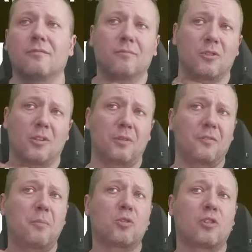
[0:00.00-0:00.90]
można powiedzieć,
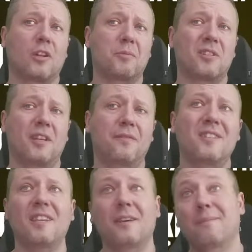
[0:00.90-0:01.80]
wypuszczone przez
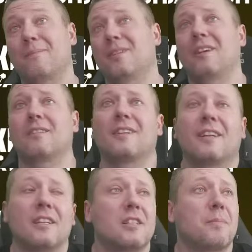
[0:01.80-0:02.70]
FCA. Tak,
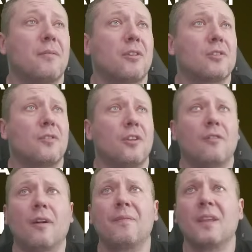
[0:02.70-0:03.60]
generalnie sprawa
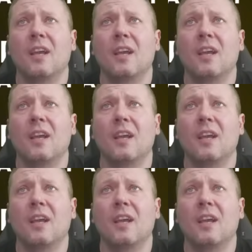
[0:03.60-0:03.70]
rozwojowa.